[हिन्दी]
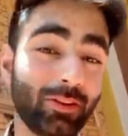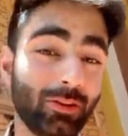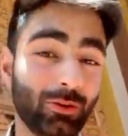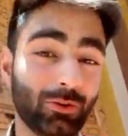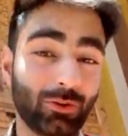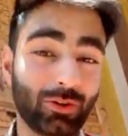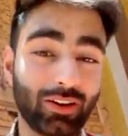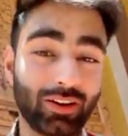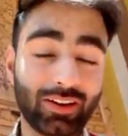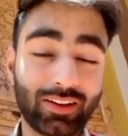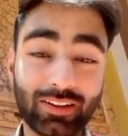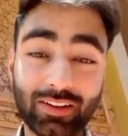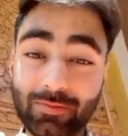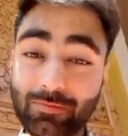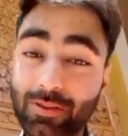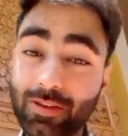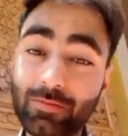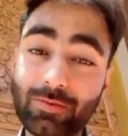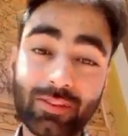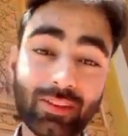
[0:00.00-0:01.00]
भी नहीं होगा
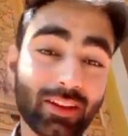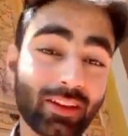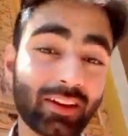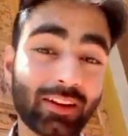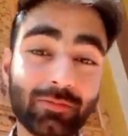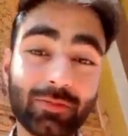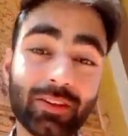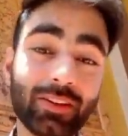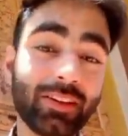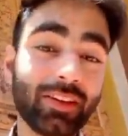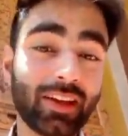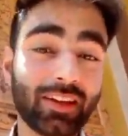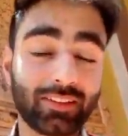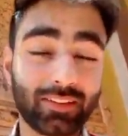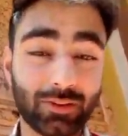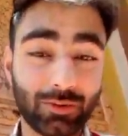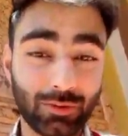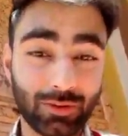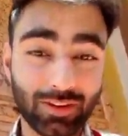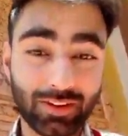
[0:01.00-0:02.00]
कभी भी ना कभी नहीं
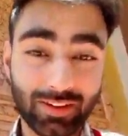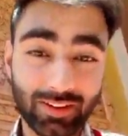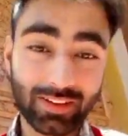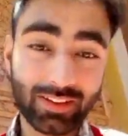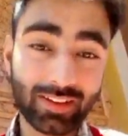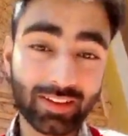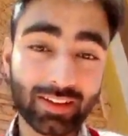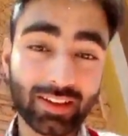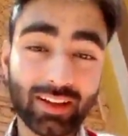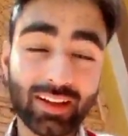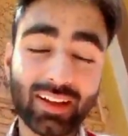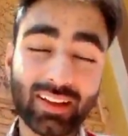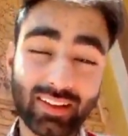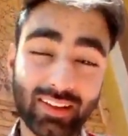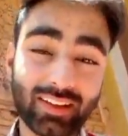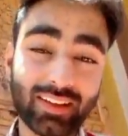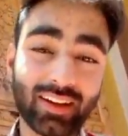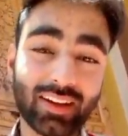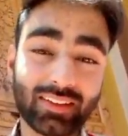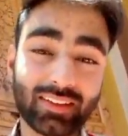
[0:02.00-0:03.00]
ऐसा होगा ठीक है
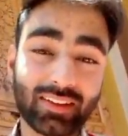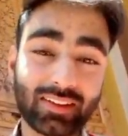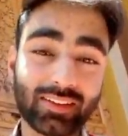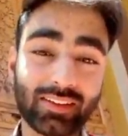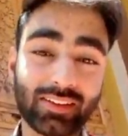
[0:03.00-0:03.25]
ये याद